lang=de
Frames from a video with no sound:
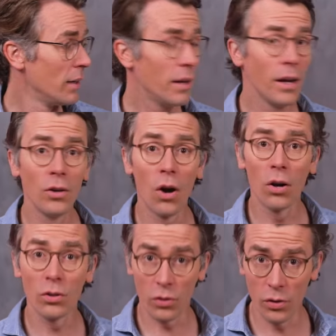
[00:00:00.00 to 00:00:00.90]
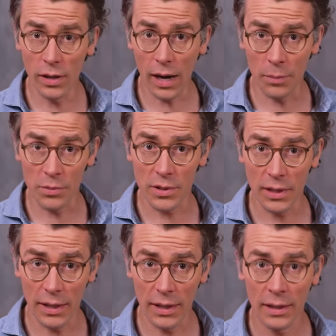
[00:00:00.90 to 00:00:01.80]
Ding Dong, Dünndarms,
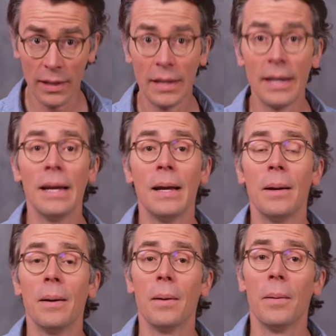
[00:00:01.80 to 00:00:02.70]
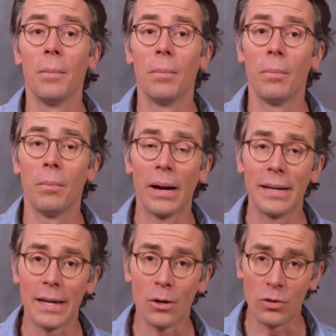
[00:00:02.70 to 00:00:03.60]
ja, bei
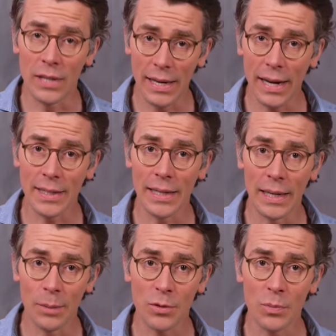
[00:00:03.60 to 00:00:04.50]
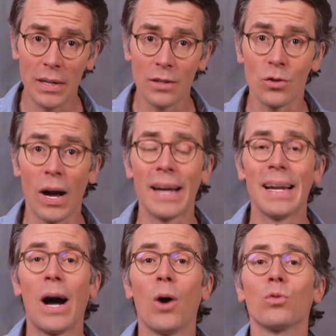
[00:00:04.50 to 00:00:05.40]
der glutenhaltige Lebensmittel zu
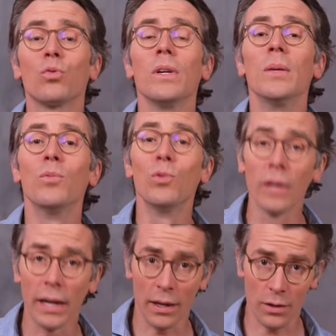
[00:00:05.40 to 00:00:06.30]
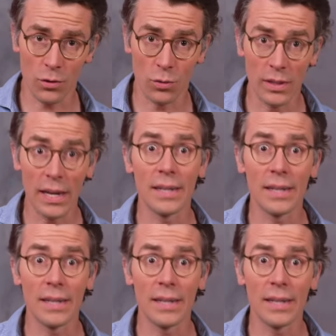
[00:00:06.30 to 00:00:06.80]
einer Autoimmunreaktion der